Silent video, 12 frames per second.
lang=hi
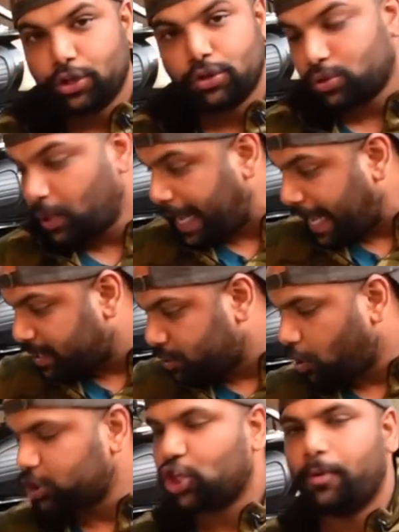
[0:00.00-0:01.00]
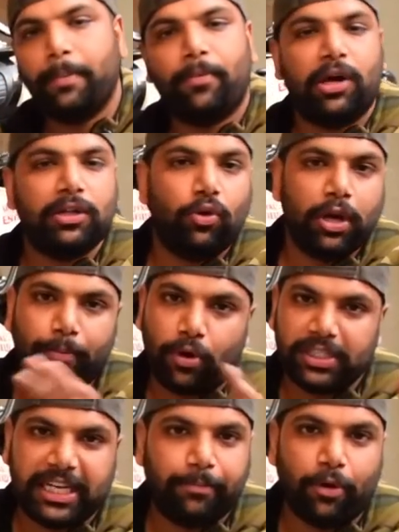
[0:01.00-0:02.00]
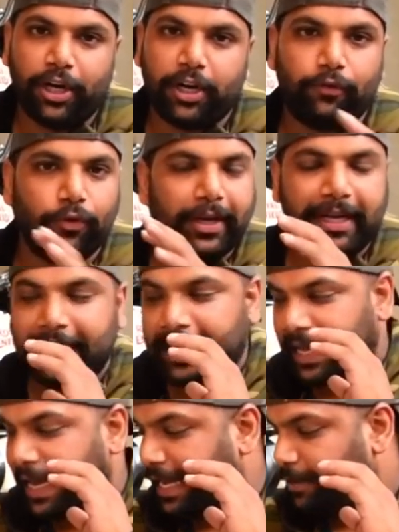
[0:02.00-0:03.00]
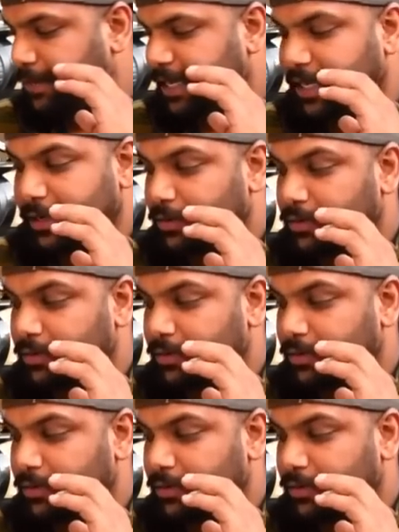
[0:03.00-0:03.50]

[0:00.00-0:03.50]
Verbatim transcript: तो दोस्तों एग्जॉस्ट के ऊपर बहुत लोगों के बहुत सारे पॉइंट ऑफ व्यू हैं एंड मैं